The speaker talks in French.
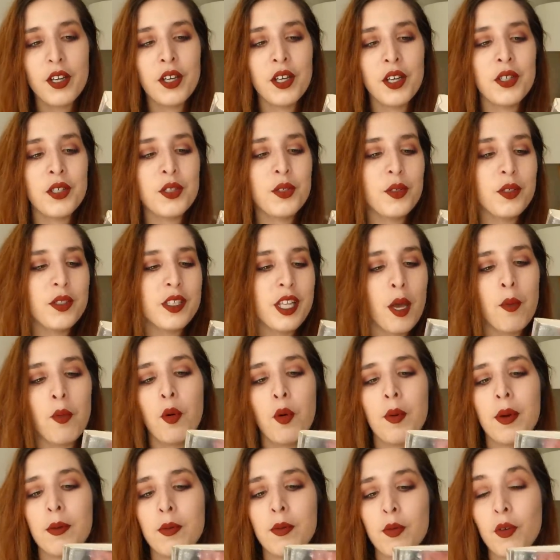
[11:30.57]
euh, que ça a
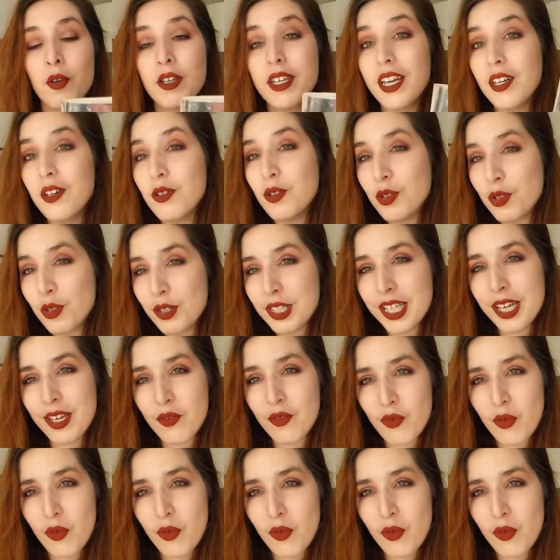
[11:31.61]
probablement quelque chose à